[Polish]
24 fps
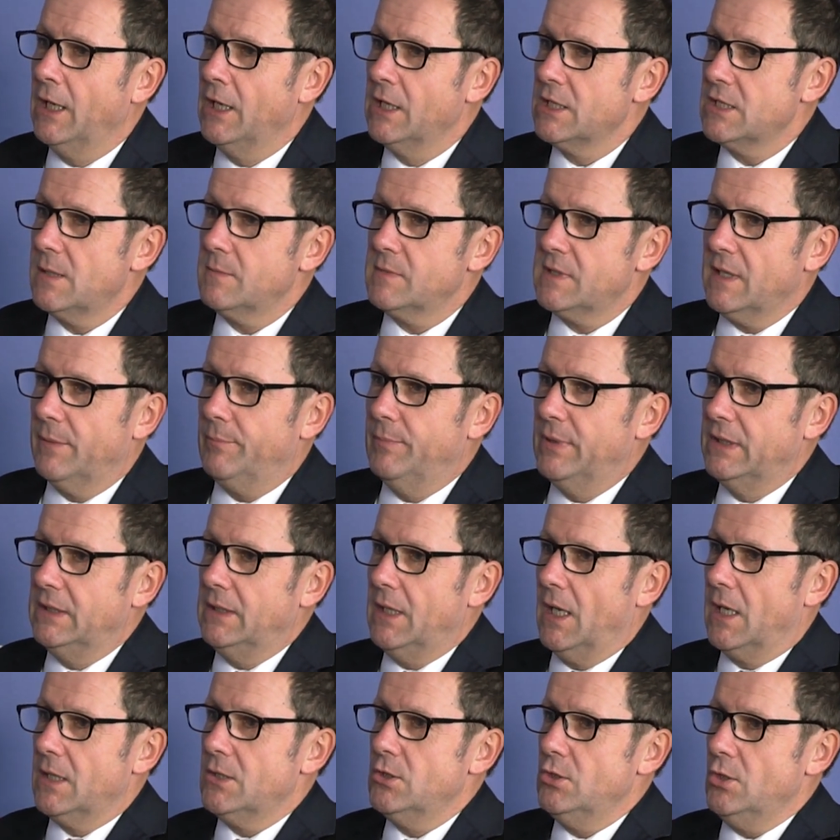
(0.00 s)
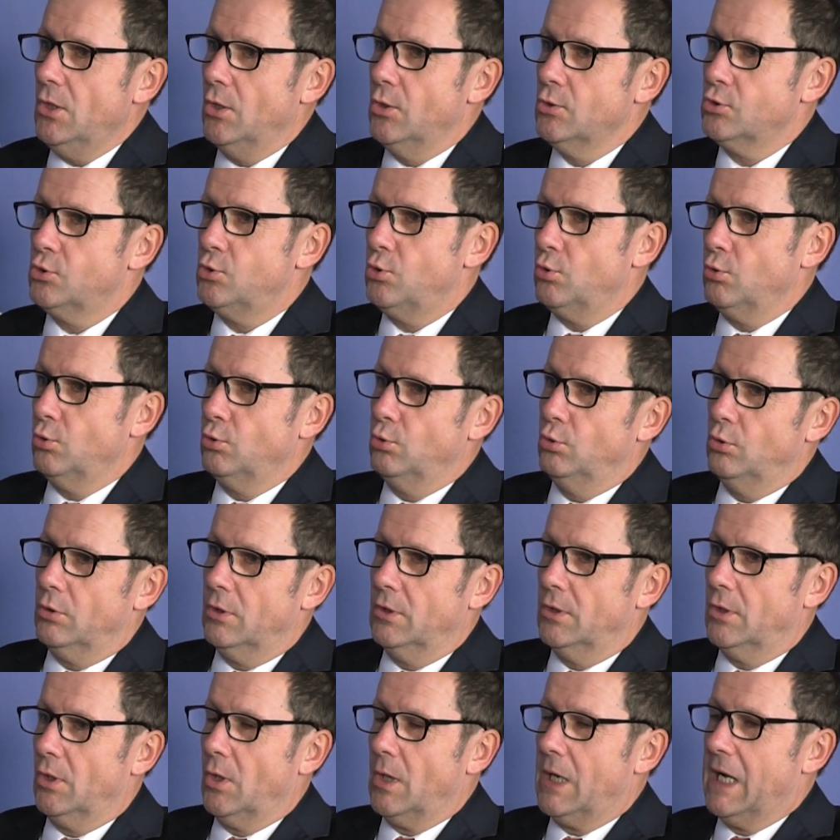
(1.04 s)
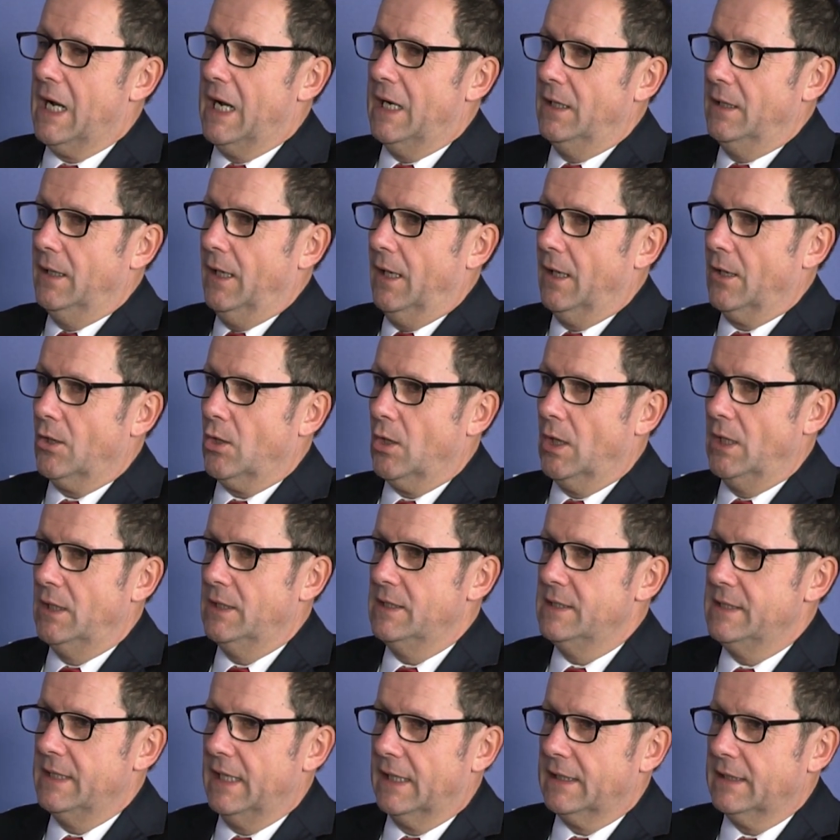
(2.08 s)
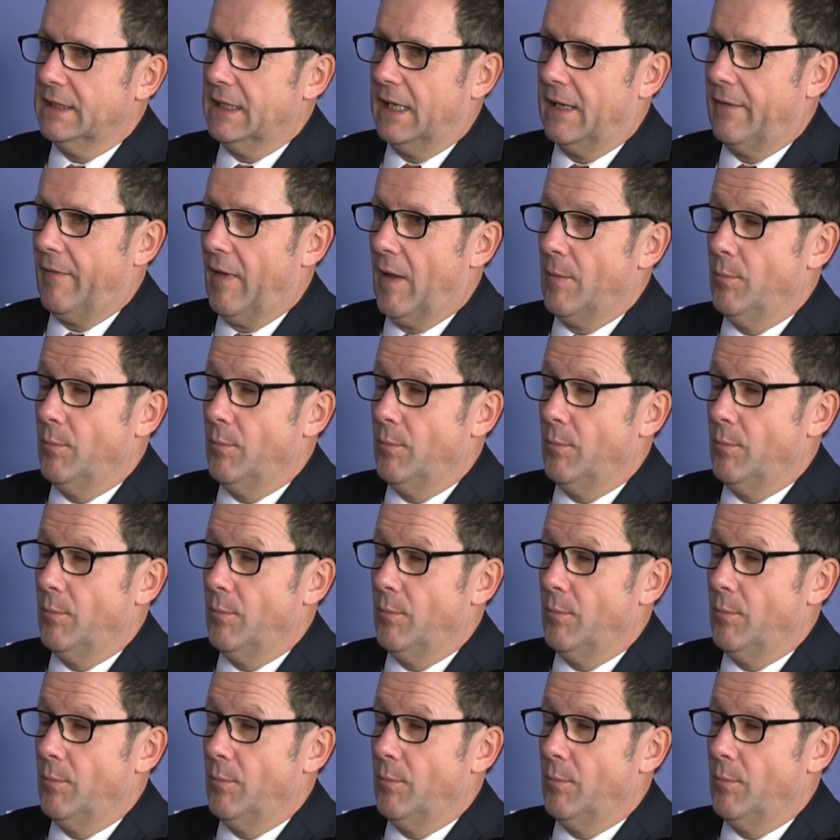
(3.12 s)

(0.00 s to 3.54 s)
Chciałem zapytać o struktury lokalne koalicjanta,